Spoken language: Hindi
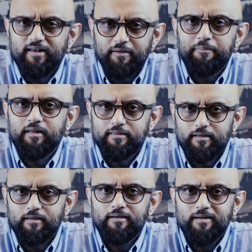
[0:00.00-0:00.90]
रह
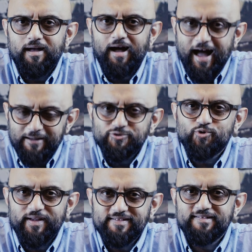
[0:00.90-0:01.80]
पाते आई एम
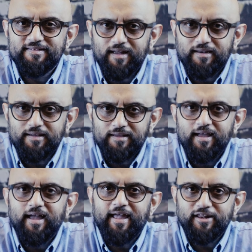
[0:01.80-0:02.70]
सोहेल जिंदानी
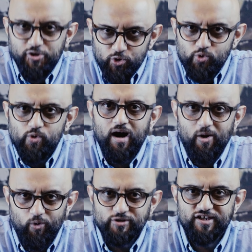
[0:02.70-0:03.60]
एंड यू
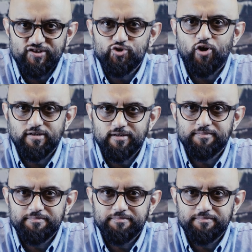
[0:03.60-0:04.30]
आर वॉचिंग सॉन्डर